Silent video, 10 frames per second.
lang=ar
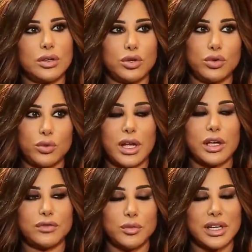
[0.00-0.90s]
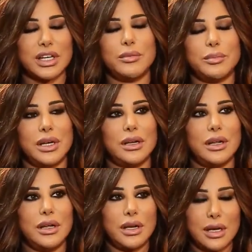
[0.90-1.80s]
انه نوقف وما نكمل
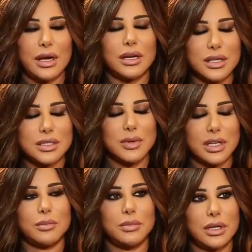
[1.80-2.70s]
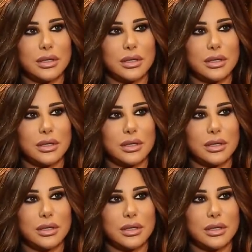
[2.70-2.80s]
لا لازم نكمل